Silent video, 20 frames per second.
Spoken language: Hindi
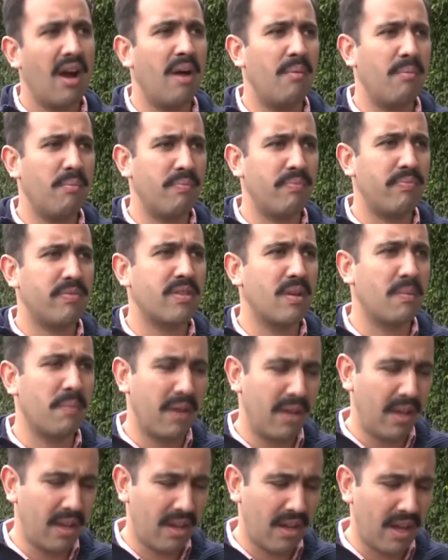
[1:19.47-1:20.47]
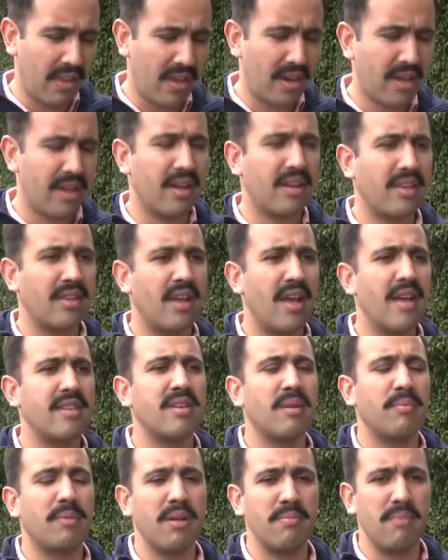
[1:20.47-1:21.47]
हम सबकी कदर करते हैं
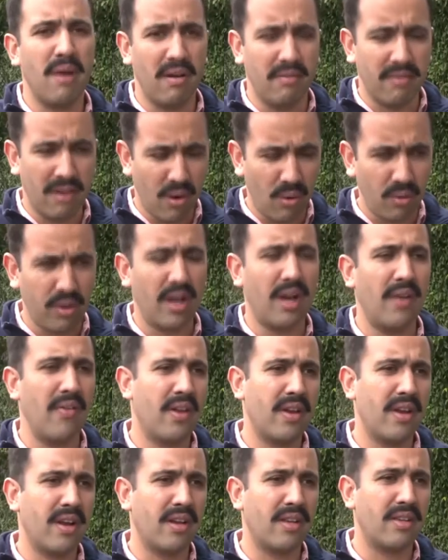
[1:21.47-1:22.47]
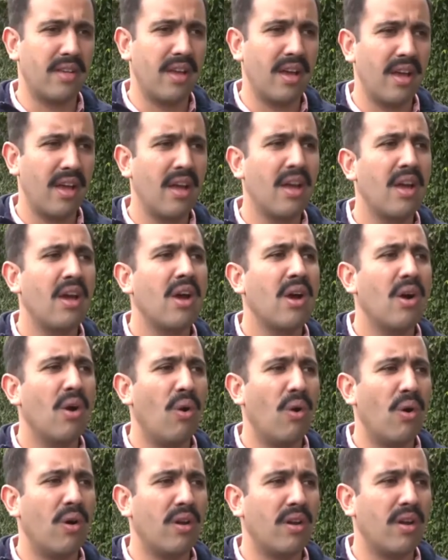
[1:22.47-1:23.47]
सबकी भावनाओं की कदर करते हैं
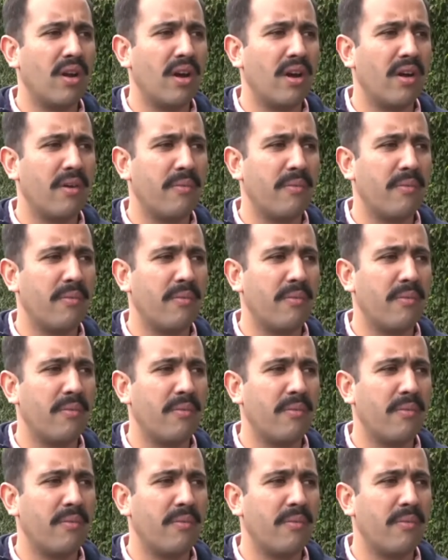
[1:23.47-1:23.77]
और